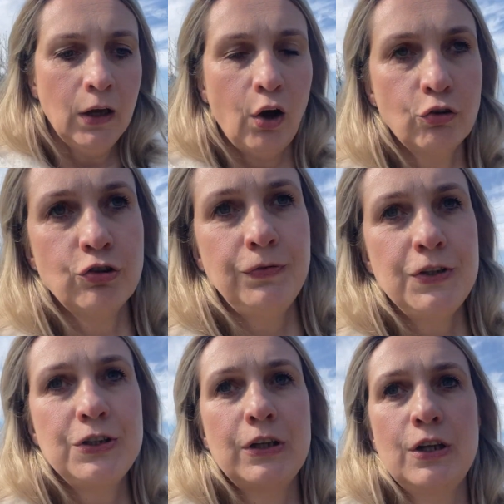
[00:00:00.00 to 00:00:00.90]

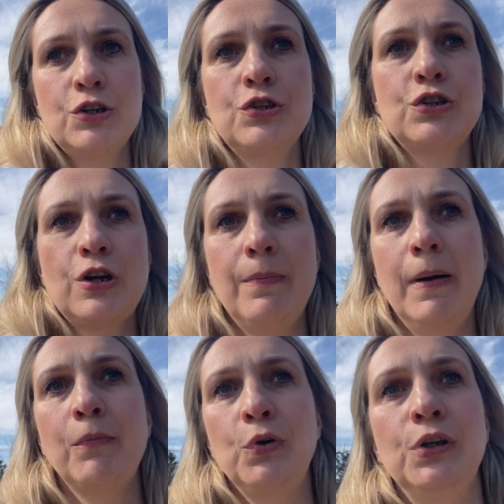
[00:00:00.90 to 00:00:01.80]
Oczywiście też trzeba,
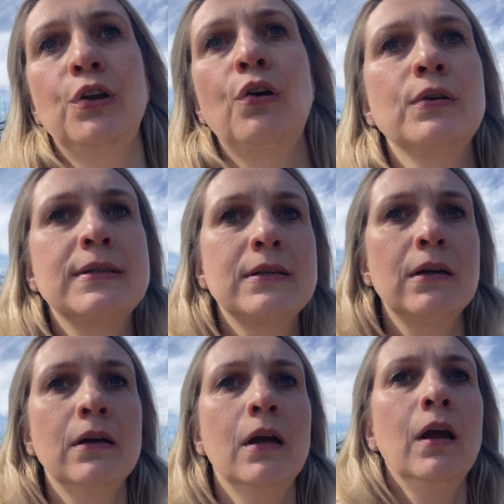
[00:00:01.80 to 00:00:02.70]
moi
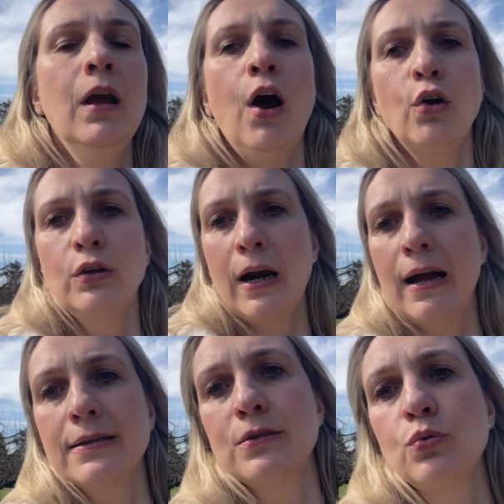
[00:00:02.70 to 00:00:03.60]
drodzy, od
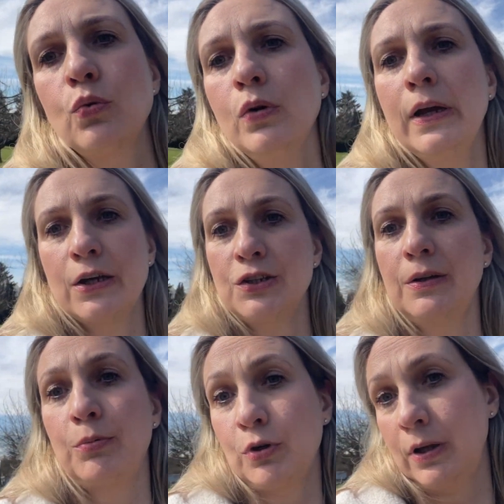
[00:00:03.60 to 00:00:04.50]
razu, jak się na
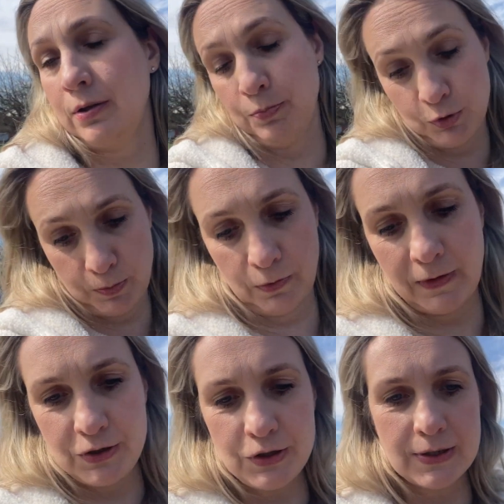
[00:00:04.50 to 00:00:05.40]
przykład
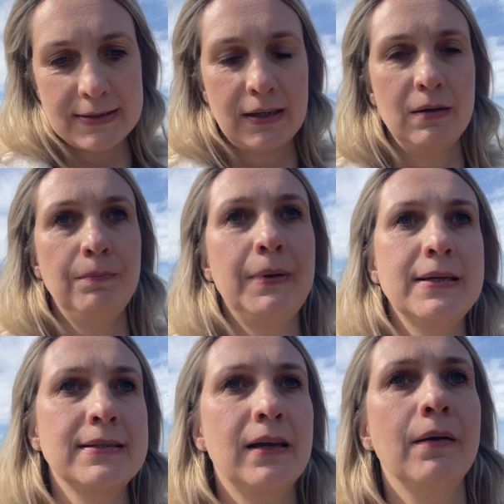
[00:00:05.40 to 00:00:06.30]
przyprowadzicie z takim
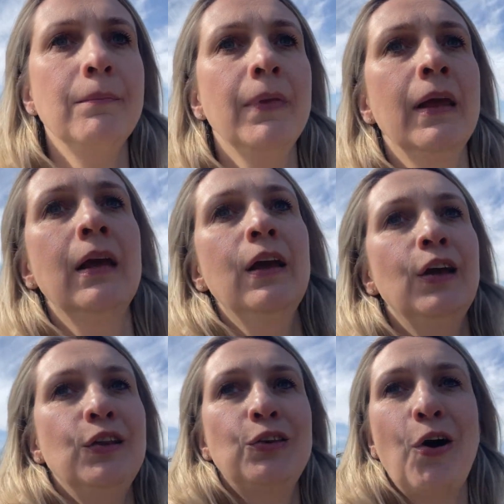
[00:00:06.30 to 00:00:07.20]
pieskiem,
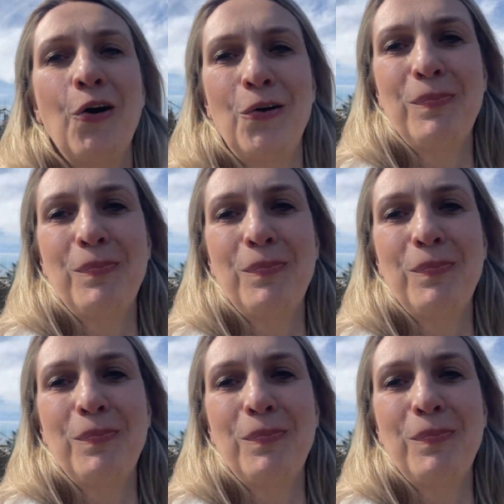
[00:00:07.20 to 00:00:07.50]
to